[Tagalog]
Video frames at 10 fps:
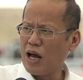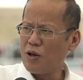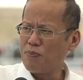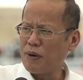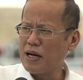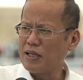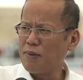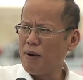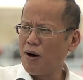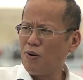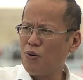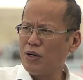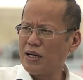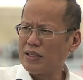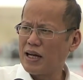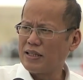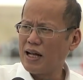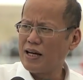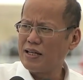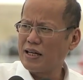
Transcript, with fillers: layon pa natin makakuha ng dagdag